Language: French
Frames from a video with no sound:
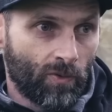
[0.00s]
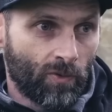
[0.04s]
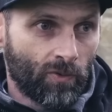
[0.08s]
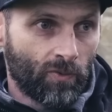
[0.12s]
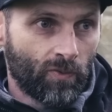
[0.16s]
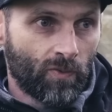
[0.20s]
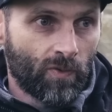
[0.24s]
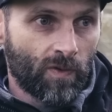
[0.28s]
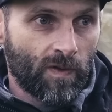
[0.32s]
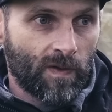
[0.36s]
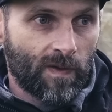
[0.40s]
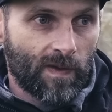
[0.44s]
eau
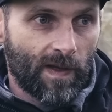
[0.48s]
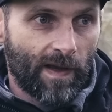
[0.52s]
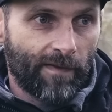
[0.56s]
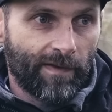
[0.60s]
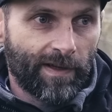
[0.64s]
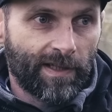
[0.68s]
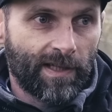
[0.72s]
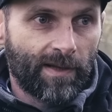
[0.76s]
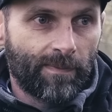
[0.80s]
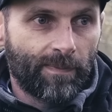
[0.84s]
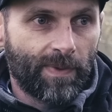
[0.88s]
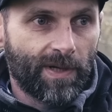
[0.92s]
douce
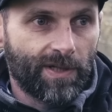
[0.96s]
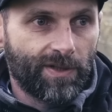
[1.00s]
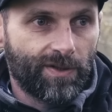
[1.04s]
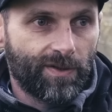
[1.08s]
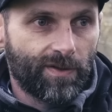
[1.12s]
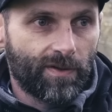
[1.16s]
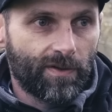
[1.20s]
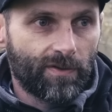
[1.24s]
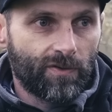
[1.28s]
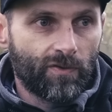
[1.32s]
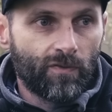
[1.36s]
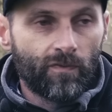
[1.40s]
avec des
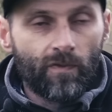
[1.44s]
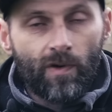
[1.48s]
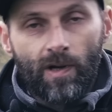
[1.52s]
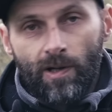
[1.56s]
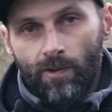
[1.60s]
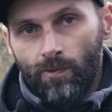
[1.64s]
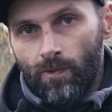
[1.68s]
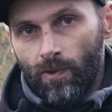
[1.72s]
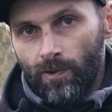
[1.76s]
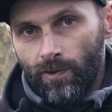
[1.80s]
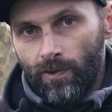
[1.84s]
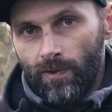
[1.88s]
pêches euh, souvent à
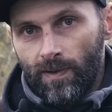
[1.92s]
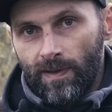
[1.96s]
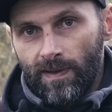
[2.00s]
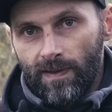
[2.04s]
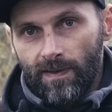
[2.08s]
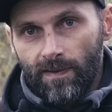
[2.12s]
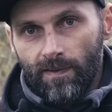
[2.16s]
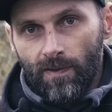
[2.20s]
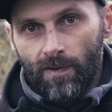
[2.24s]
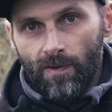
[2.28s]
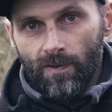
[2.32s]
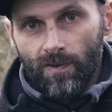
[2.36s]
courte
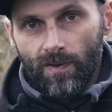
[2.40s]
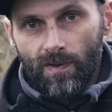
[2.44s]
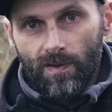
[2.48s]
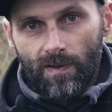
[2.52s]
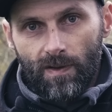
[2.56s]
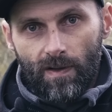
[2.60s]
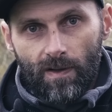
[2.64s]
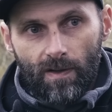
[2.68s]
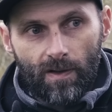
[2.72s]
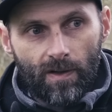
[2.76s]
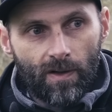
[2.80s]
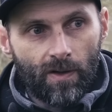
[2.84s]
distance
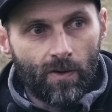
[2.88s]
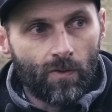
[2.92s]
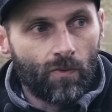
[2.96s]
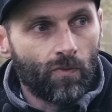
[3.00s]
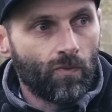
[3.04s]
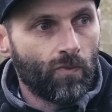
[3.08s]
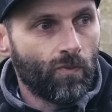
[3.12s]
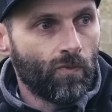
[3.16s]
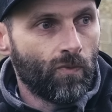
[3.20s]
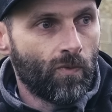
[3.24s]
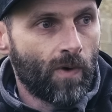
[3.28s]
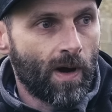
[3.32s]
euh,
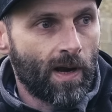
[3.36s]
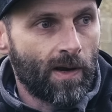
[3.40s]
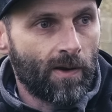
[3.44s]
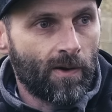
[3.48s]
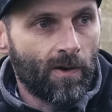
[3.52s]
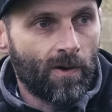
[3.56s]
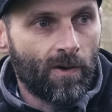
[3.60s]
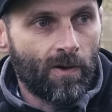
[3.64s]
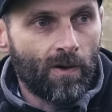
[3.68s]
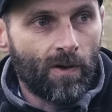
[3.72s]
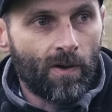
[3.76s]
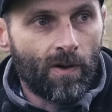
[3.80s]
ou
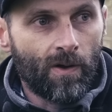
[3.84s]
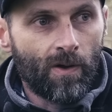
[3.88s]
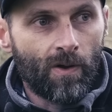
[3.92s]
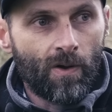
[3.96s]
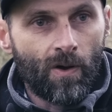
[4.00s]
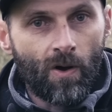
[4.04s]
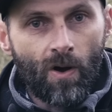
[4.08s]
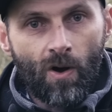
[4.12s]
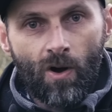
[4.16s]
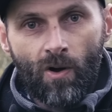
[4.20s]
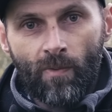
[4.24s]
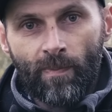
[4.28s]
alors
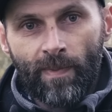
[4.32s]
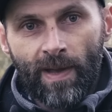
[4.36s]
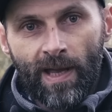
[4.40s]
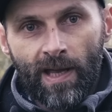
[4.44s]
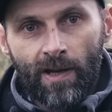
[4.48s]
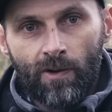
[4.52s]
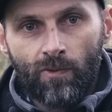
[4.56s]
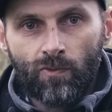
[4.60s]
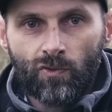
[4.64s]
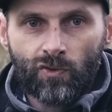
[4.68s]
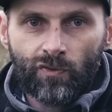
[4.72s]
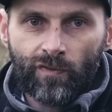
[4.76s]
en
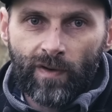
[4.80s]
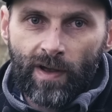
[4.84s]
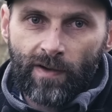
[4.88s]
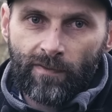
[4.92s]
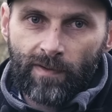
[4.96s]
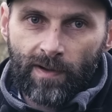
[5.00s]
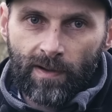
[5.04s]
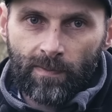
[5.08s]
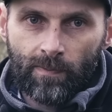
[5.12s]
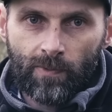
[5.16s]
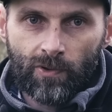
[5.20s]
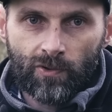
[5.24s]
mer où je vais
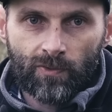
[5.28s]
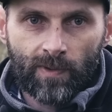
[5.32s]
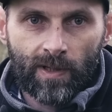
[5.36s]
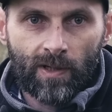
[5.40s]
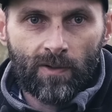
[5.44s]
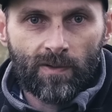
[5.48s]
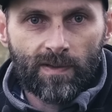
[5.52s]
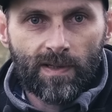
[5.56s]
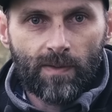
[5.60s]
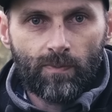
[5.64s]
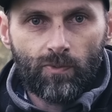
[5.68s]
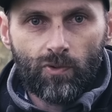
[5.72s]
avoir besoin de
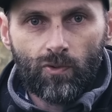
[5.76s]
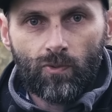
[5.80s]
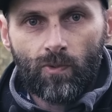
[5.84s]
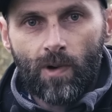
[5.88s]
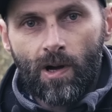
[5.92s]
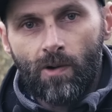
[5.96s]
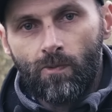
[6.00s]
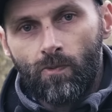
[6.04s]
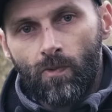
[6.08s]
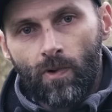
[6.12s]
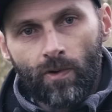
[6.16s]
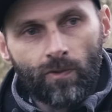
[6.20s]
lancer plus
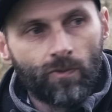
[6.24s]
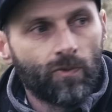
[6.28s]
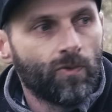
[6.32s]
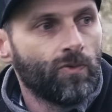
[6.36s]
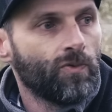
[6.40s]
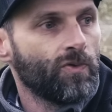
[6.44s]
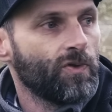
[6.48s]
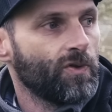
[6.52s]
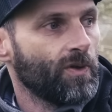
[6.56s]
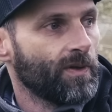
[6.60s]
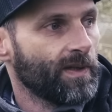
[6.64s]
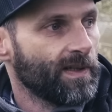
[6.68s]
loin ou en eau
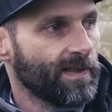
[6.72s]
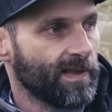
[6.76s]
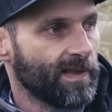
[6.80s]
douce sur des